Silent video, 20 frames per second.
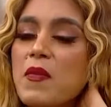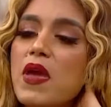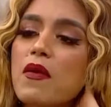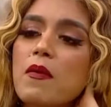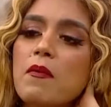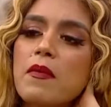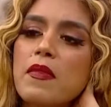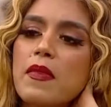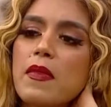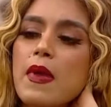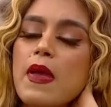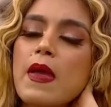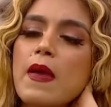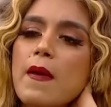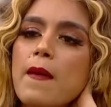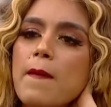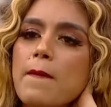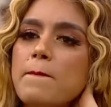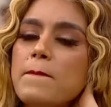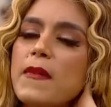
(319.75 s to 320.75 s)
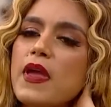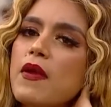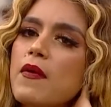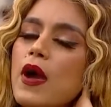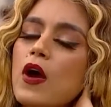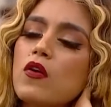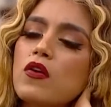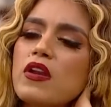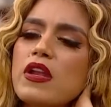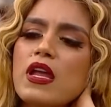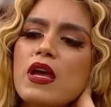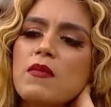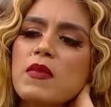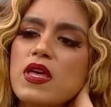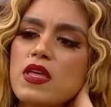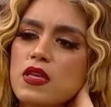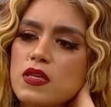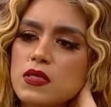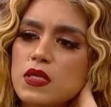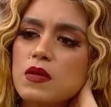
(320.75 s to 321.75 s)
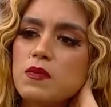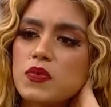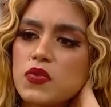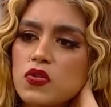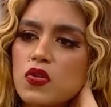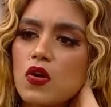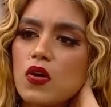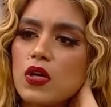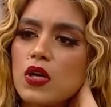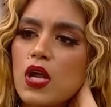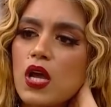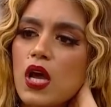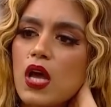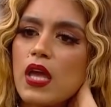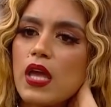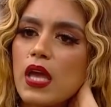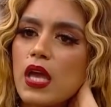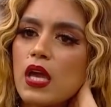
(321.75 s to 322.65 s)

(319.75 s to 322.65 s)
me, me bajonea, me decepciona